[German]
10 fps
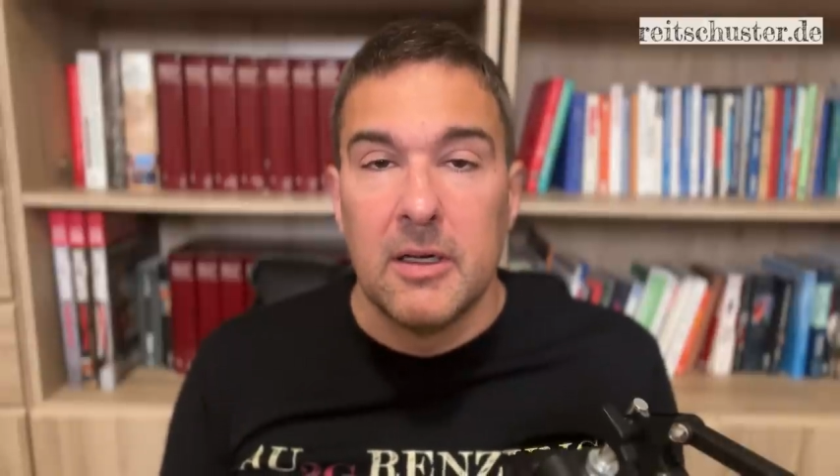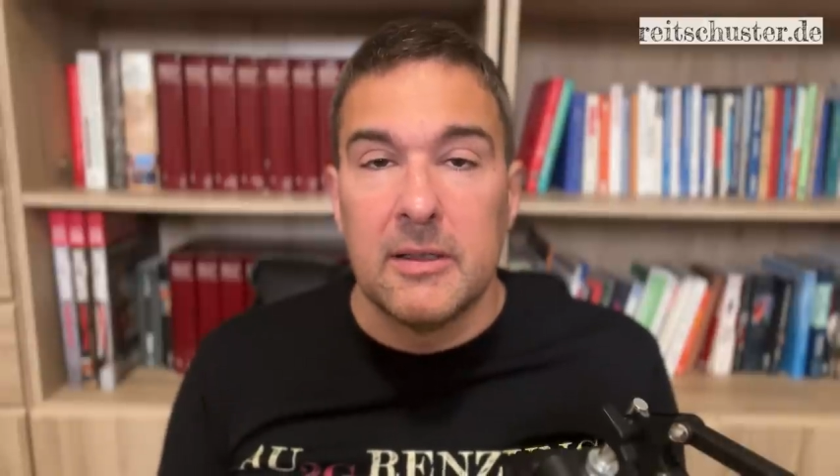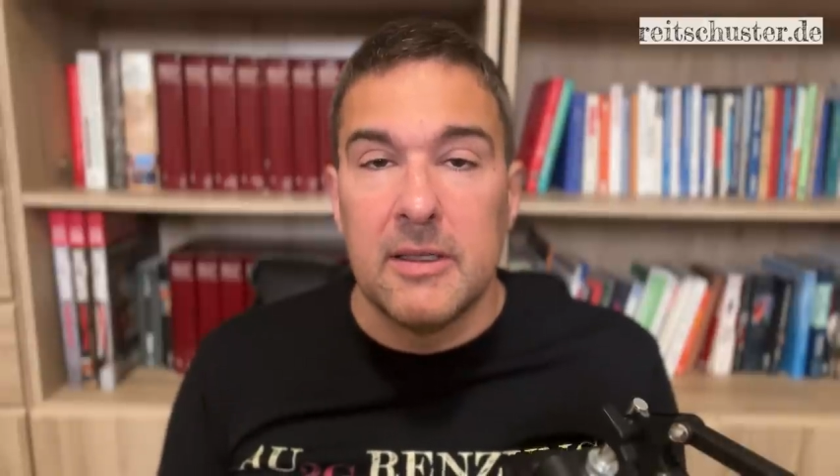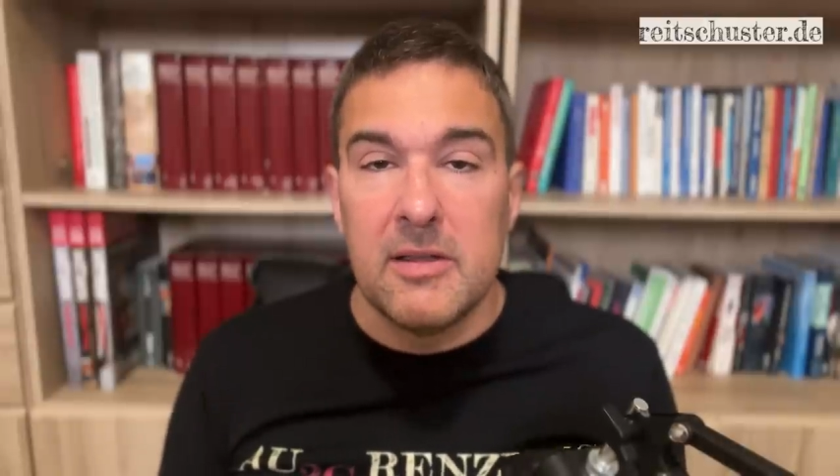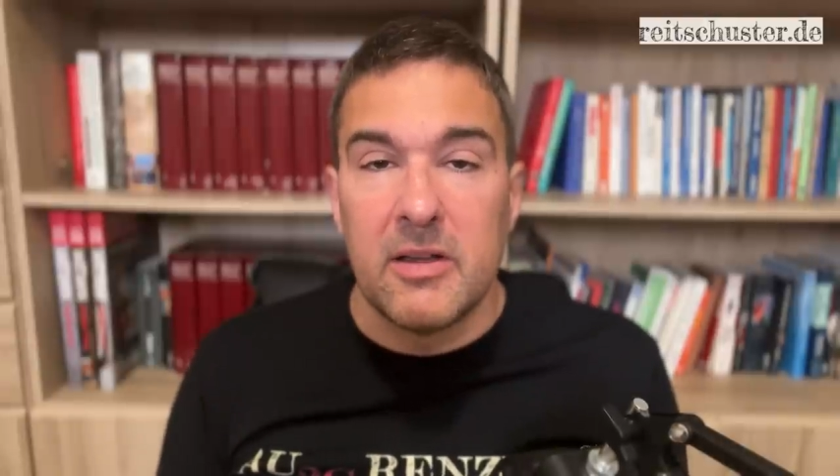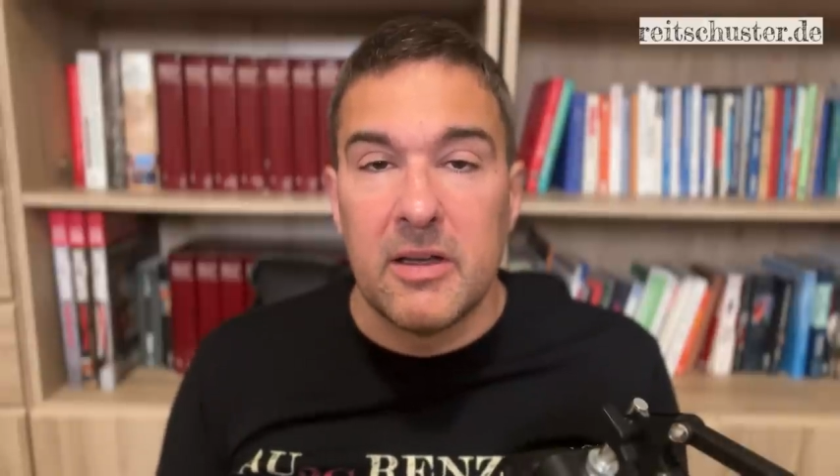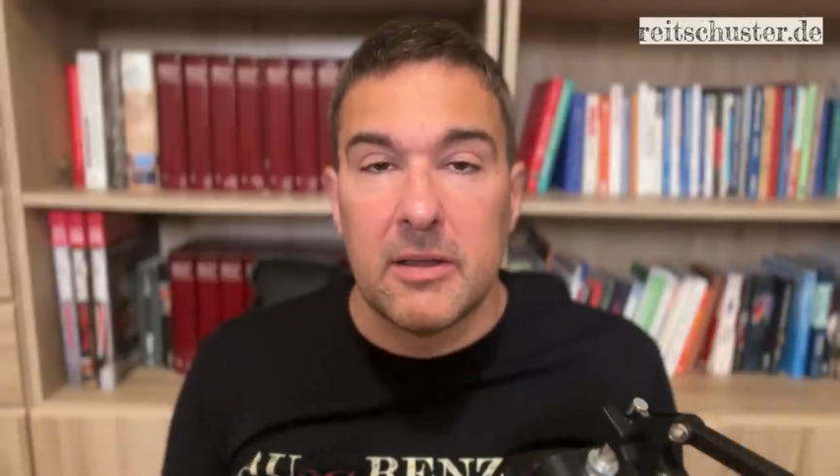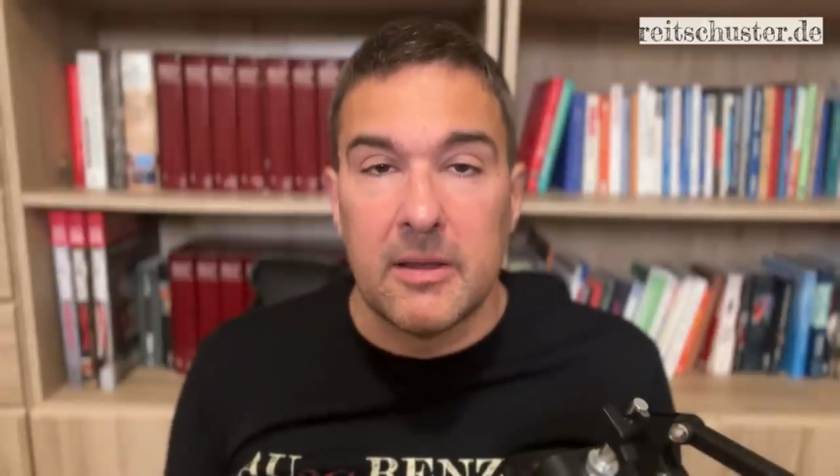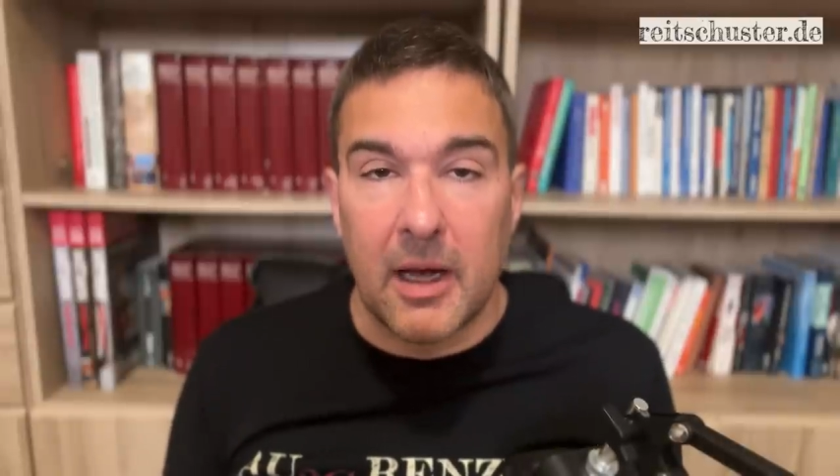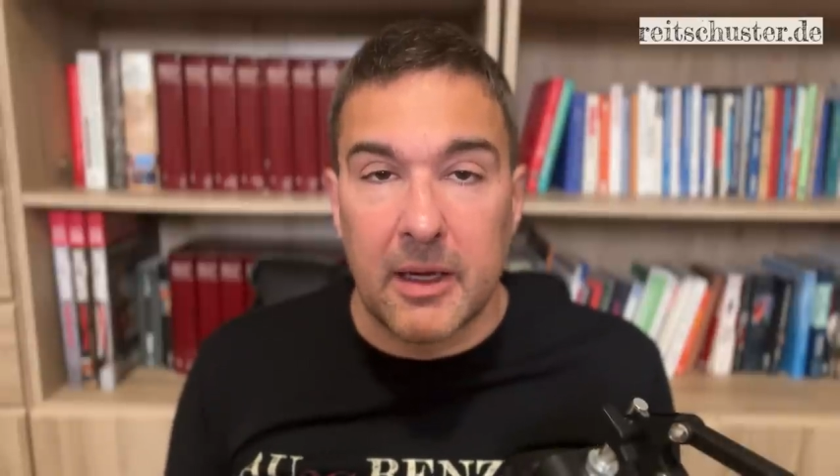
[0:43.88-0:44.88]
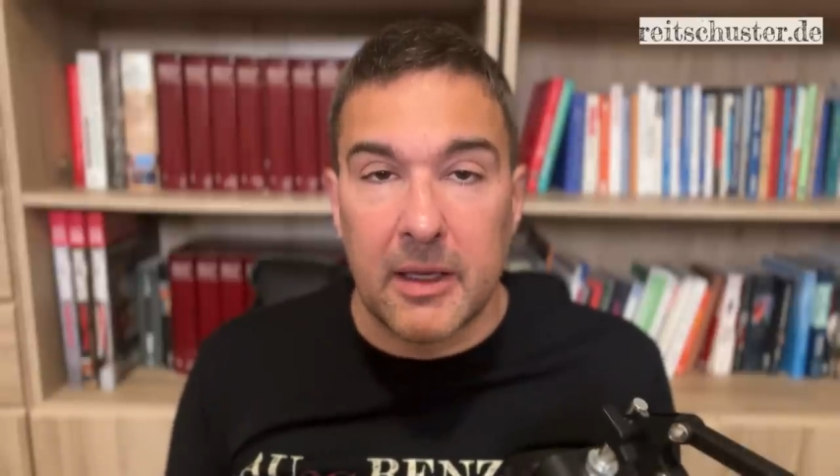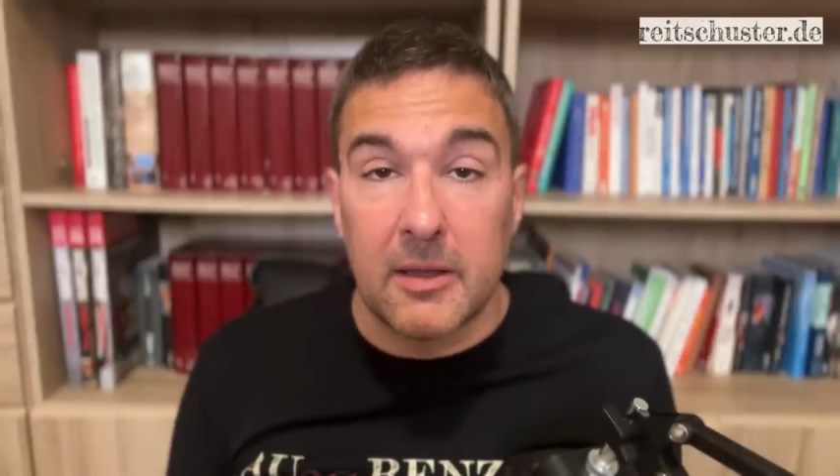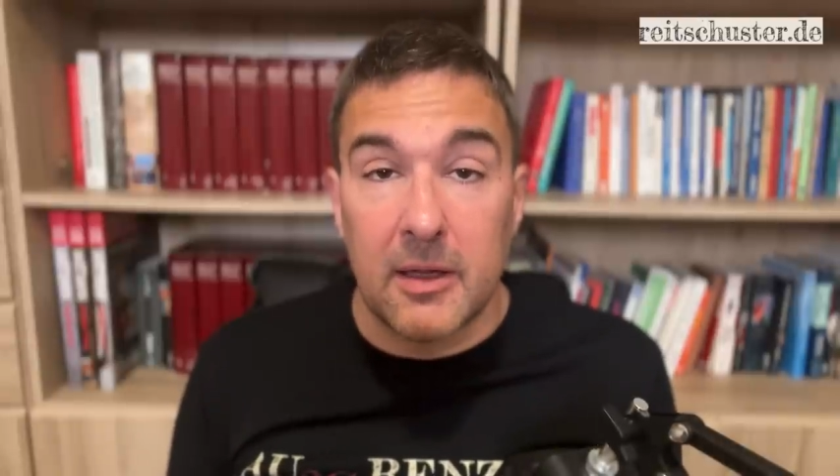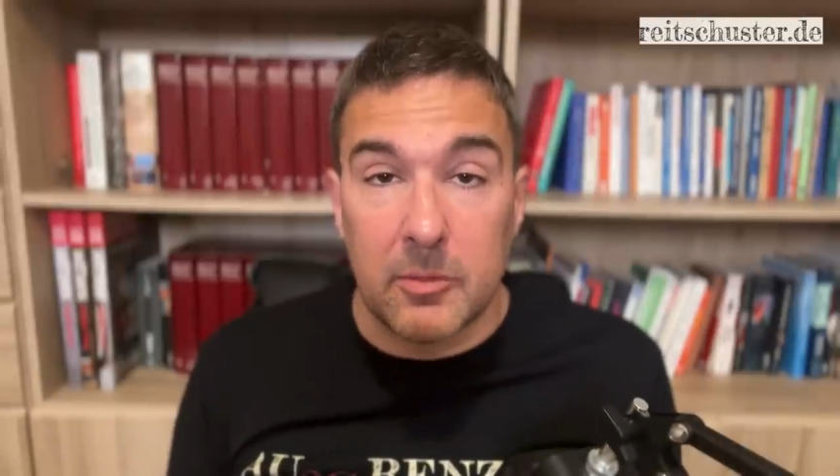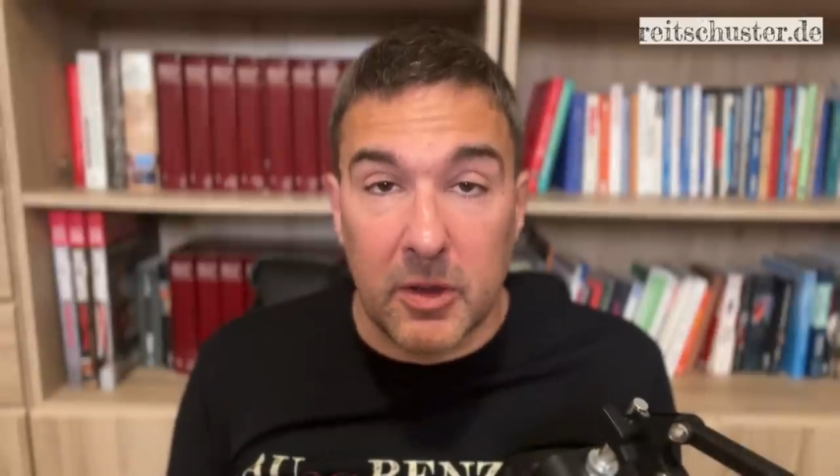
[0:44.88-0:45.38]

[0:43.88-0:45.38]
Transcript: Diese Nachricht hat